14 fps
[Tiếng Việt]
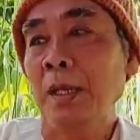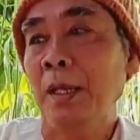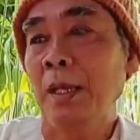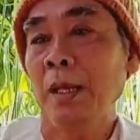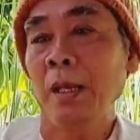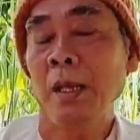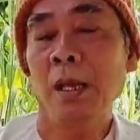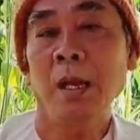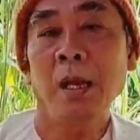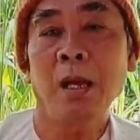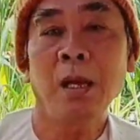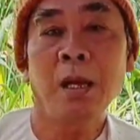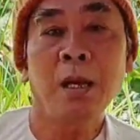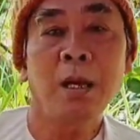bởi vì
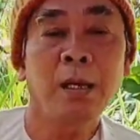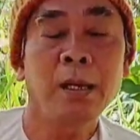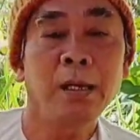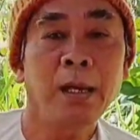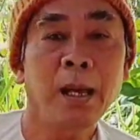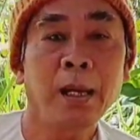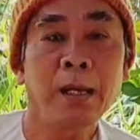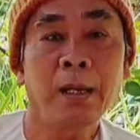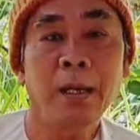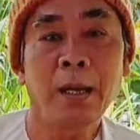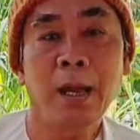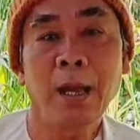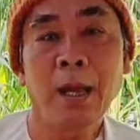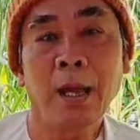à, hiện nay
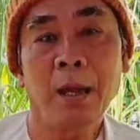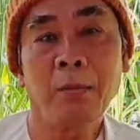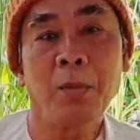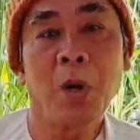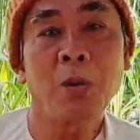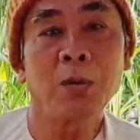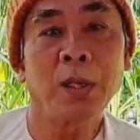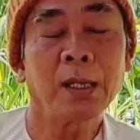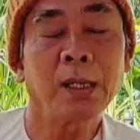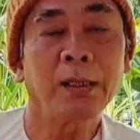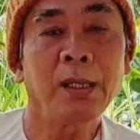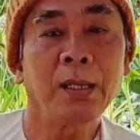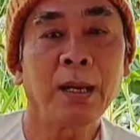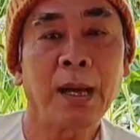đó là một là
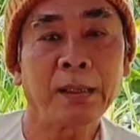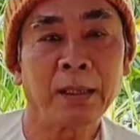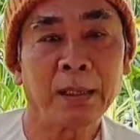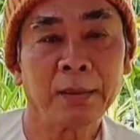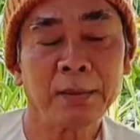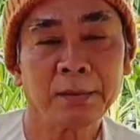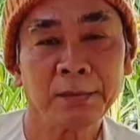cái tiết lạnh